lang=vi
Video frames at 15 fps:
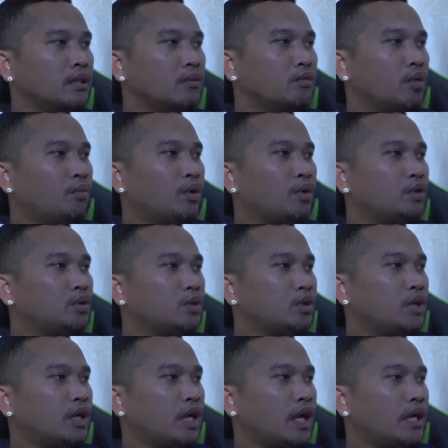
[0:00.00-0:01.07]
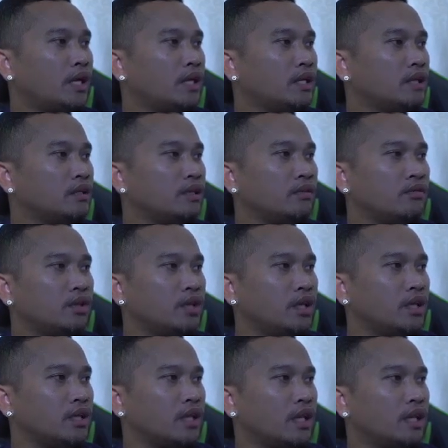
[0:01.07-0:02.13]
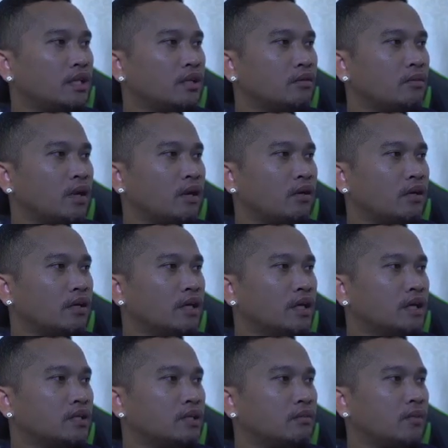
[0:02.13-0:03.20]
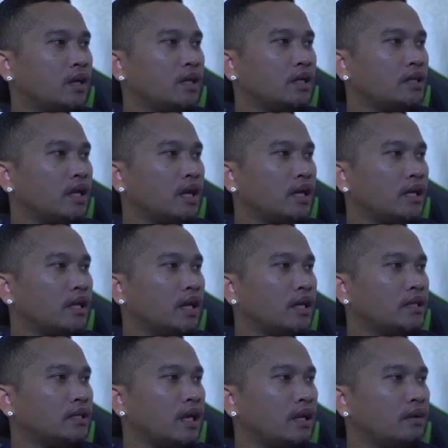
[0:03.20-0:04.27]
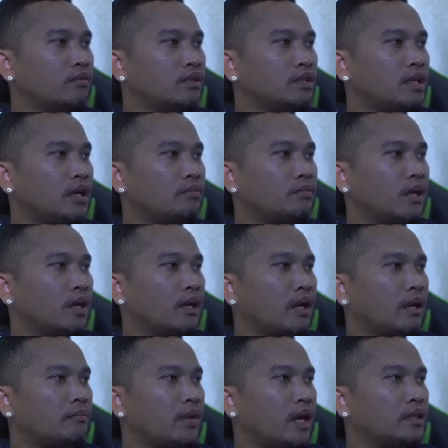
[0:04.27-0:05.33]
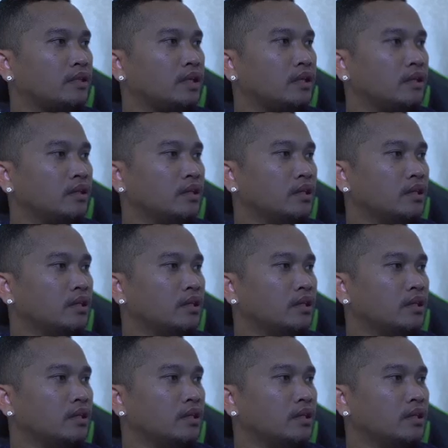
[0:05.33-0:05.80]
bong ôn cho tới cái lại nâng tới về tì nhà lấy nâng mà hỏi chẳng mà này ta cái lại anh đài về chạp à bạch nâng